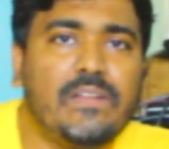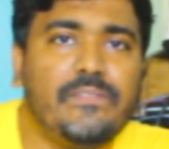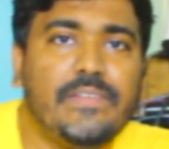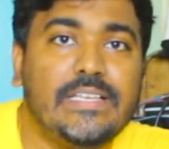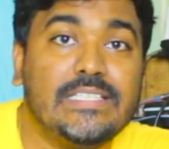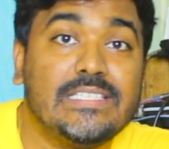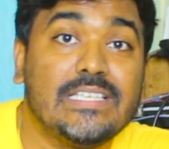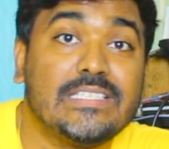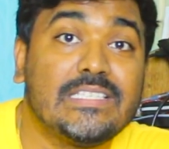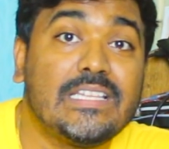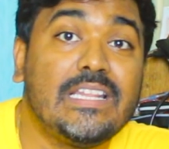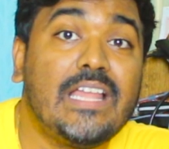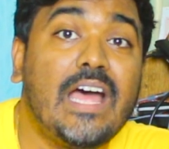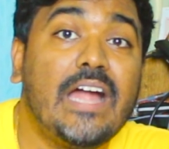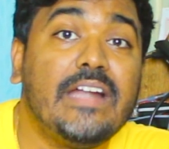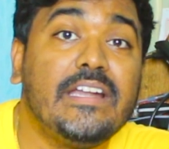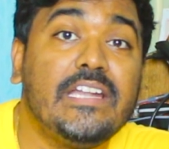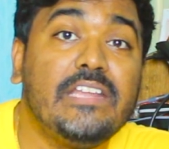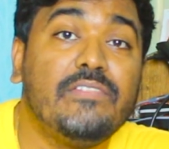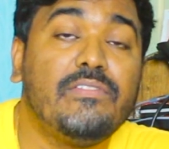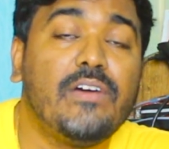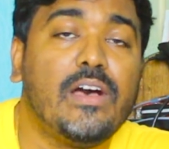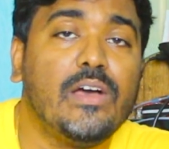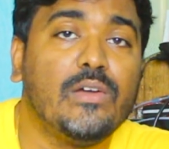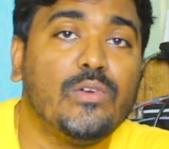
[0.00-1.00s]
சர்வீசஸில்
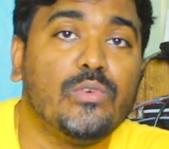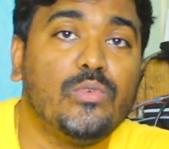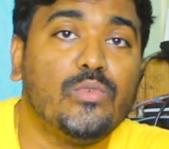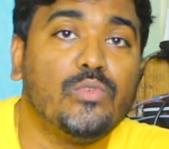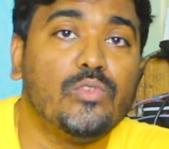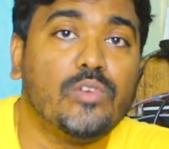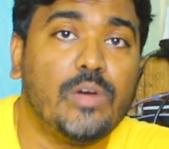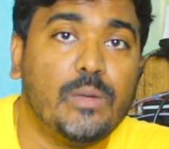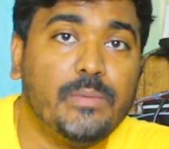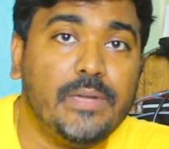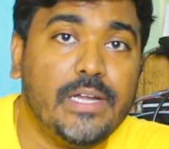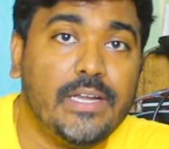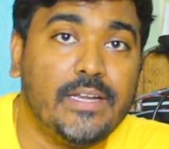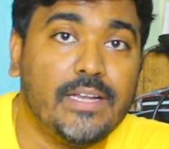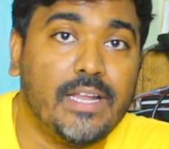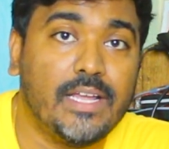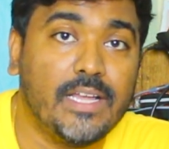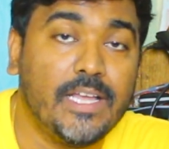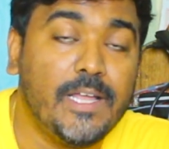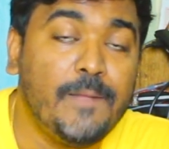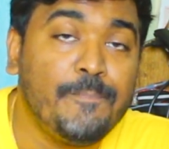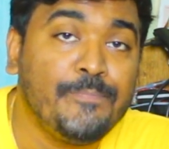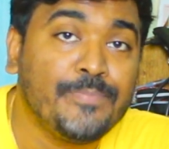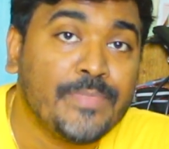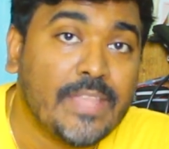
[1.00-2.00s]
அடி வாங்கும்
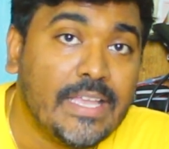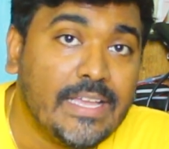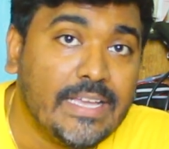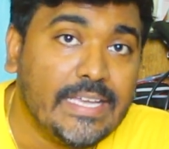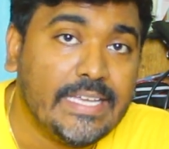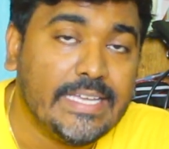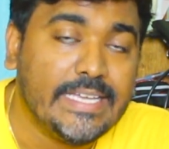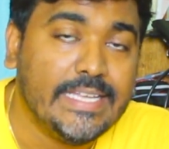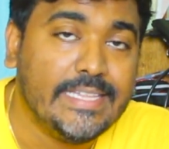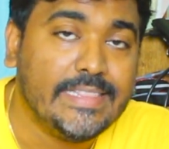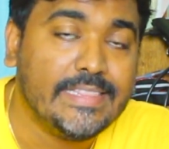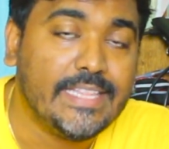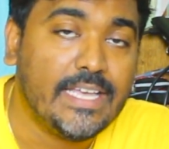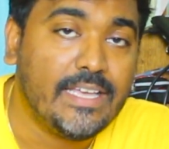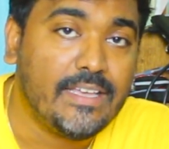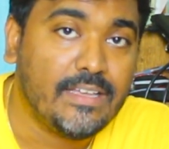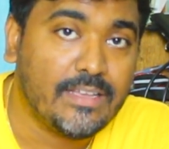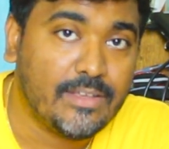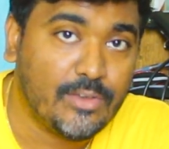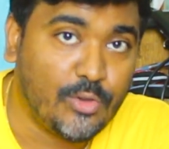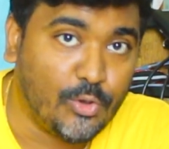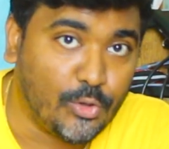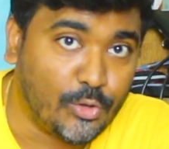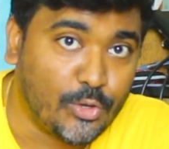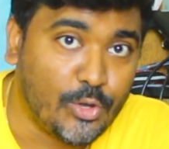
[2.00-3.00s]
அப்படின்றாங்க இந்த
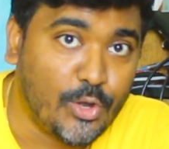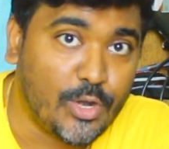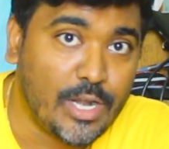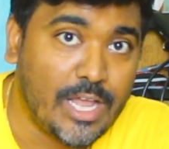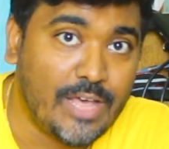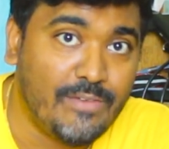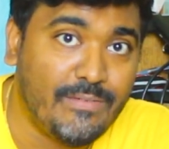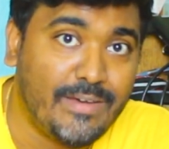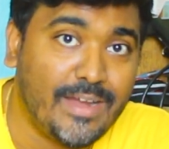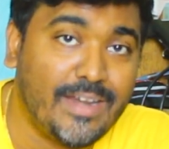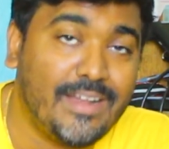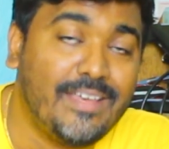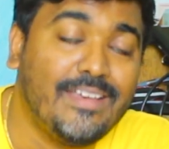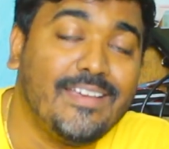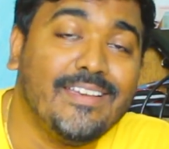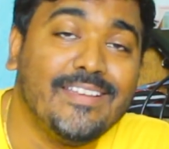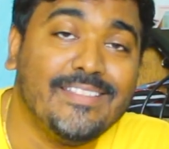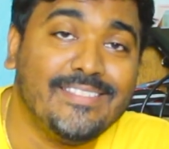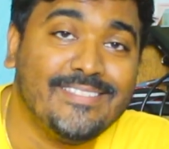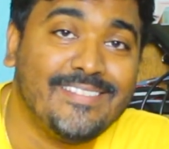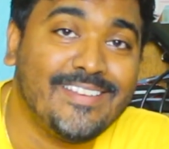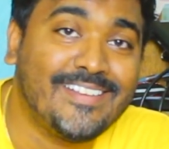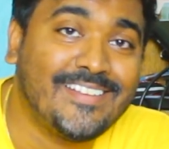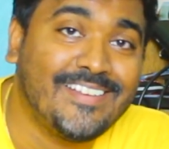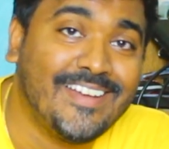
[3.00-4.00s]
கொரோனாவால்
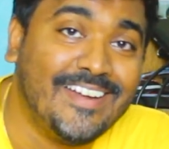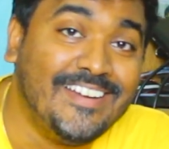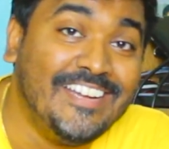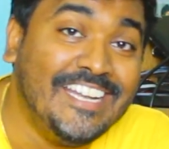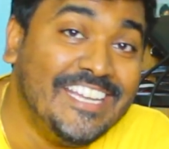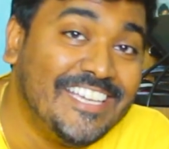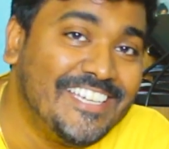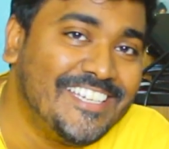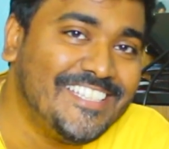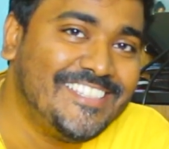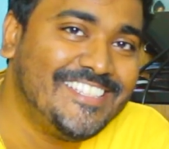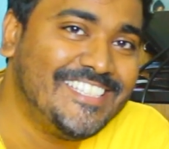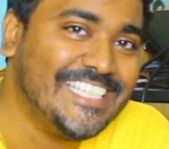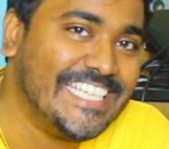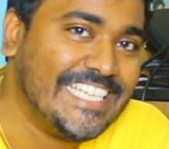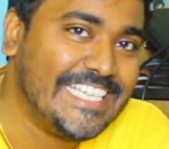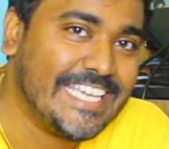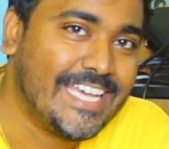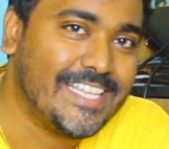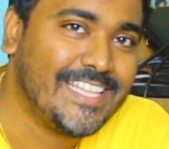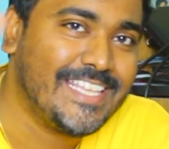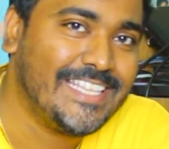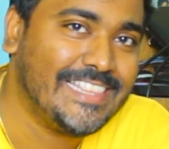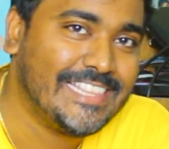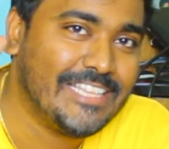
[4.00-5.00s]
இந்த கண்ணுக்கு
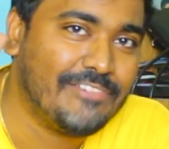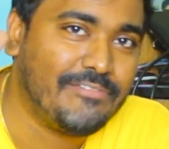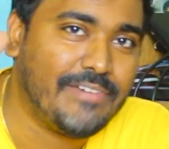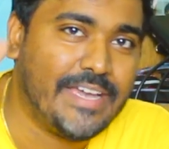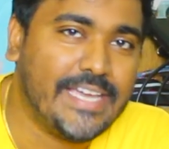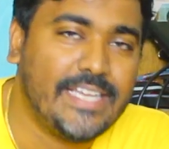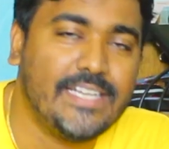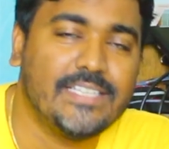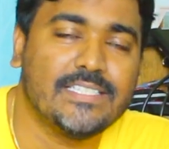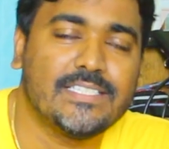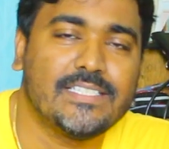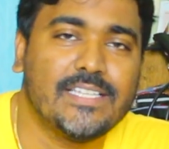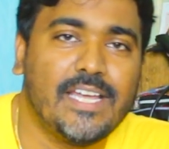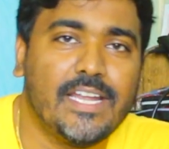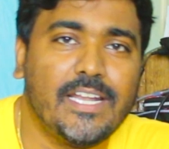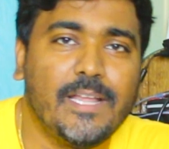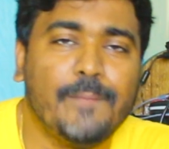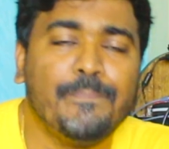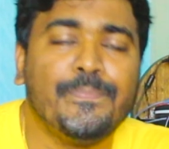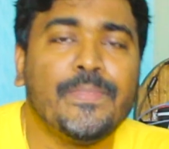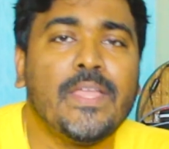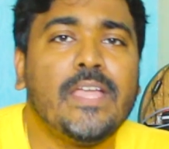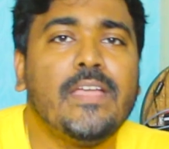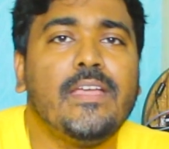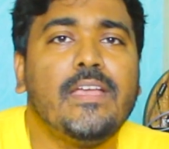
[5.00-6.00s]
தெரியாத இந்த
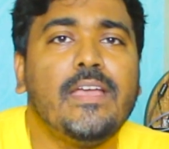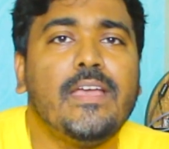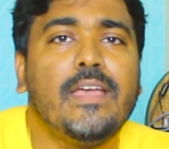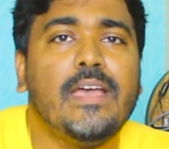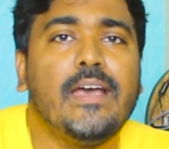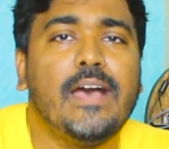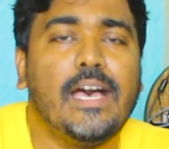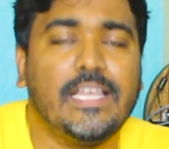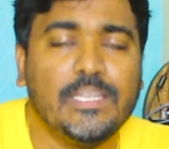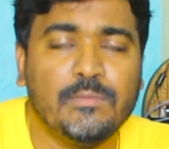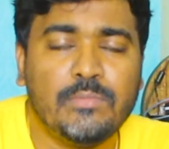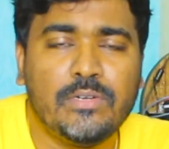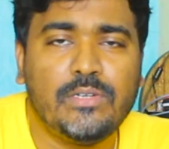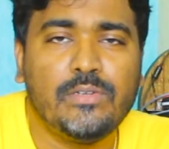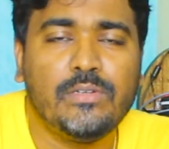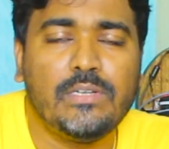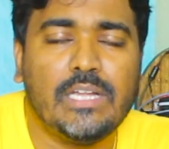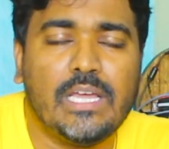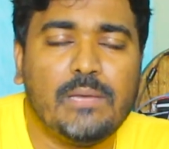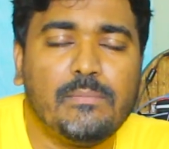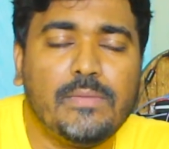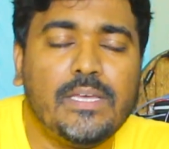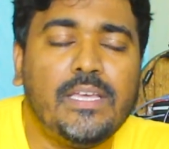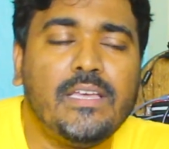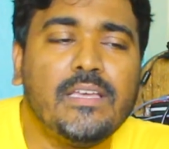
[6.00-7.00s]
வைரஸ்னால் அது மட்டும்
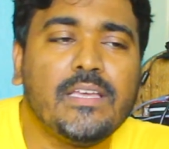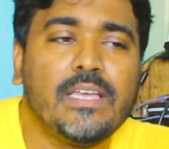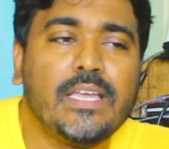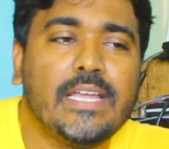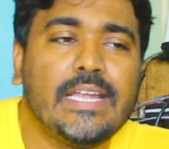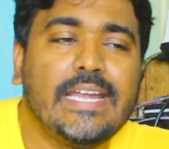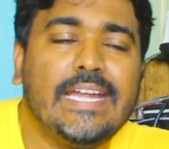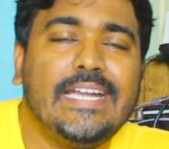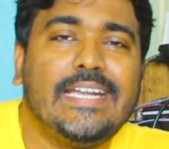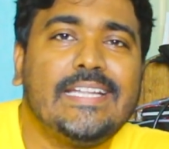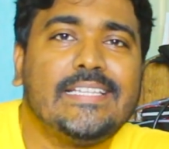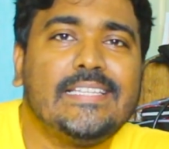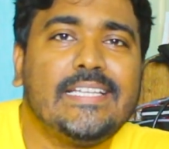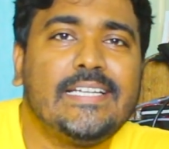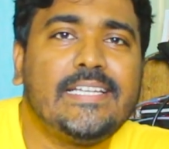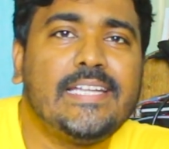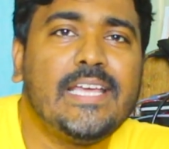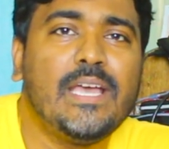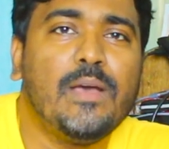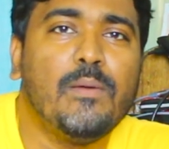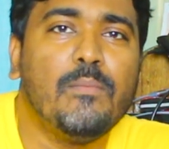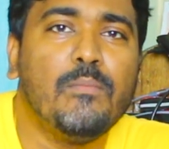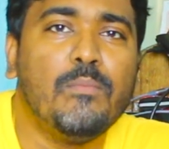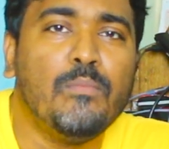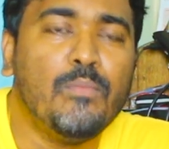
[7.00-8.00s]
இல்லாமல்
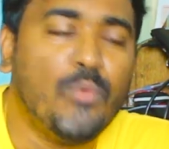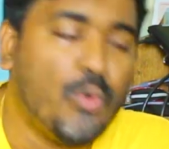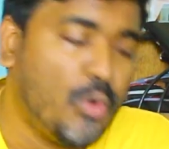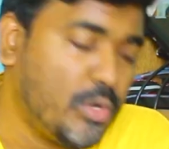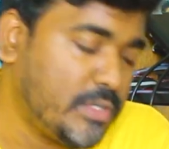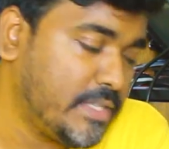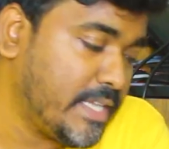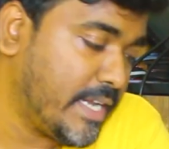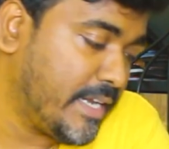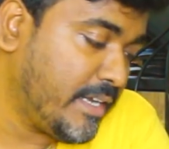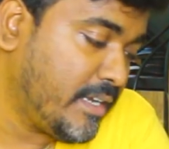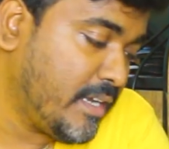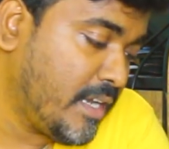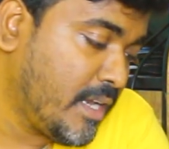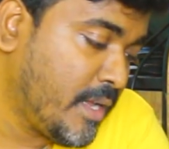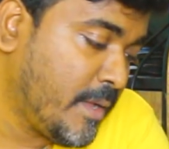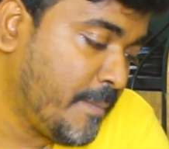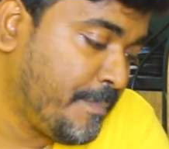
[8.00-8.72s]
கிட்டத்தட்ட மோர் தென்